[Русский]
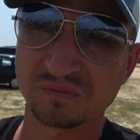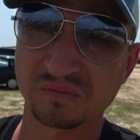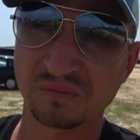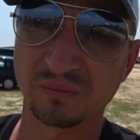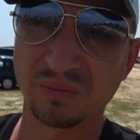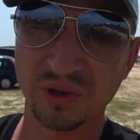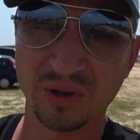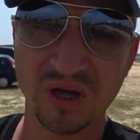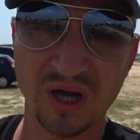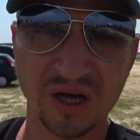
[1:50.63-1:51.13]

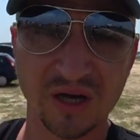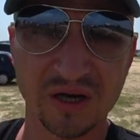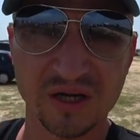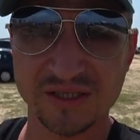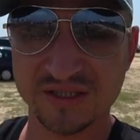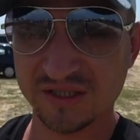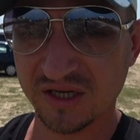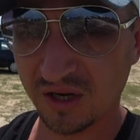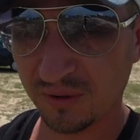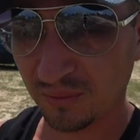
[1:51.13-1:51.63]
была
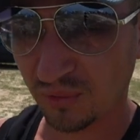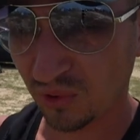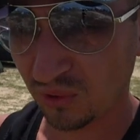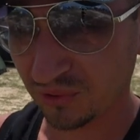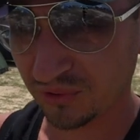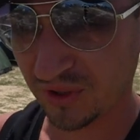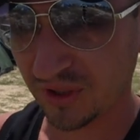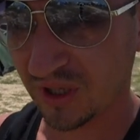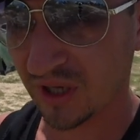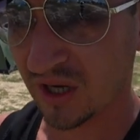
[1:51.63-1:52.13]
гроза,
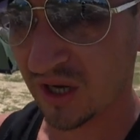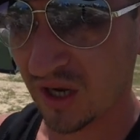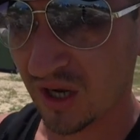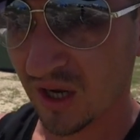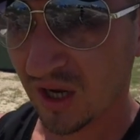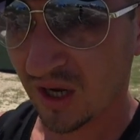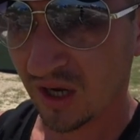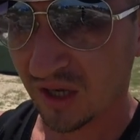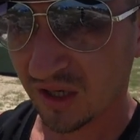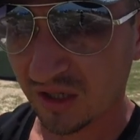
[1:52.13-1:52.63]
молния
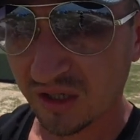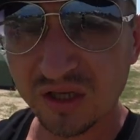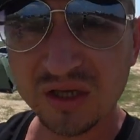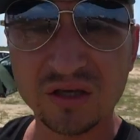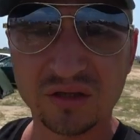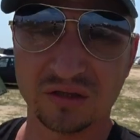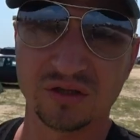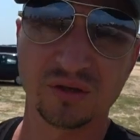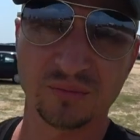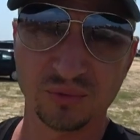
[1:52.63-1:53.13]
и
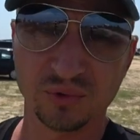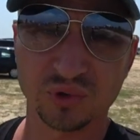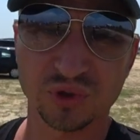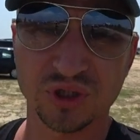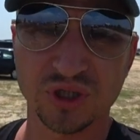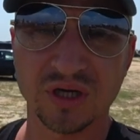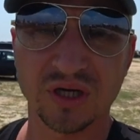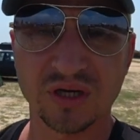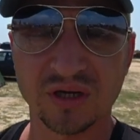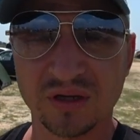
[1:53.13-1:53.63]

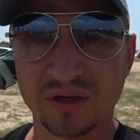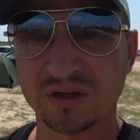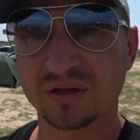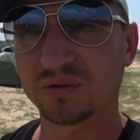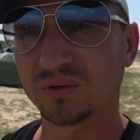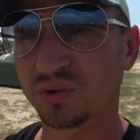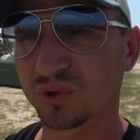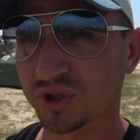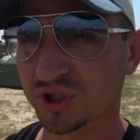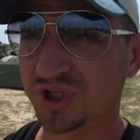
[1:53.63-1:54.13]
немножко
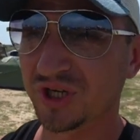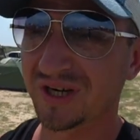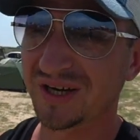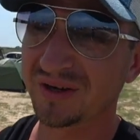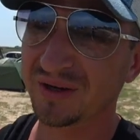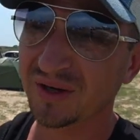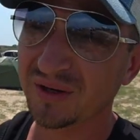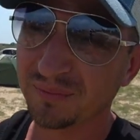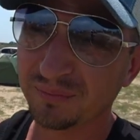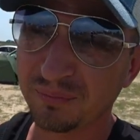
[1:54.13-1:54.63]

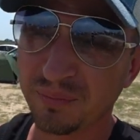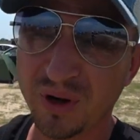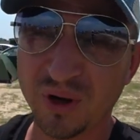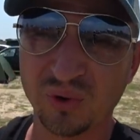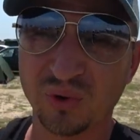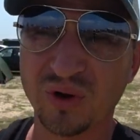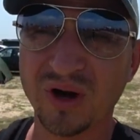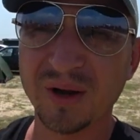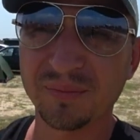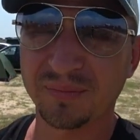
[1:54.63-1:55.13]
дождика.
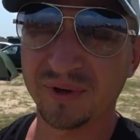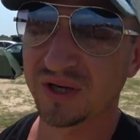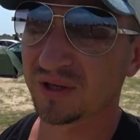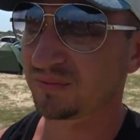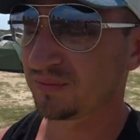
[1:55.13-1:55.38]
Пару капелек,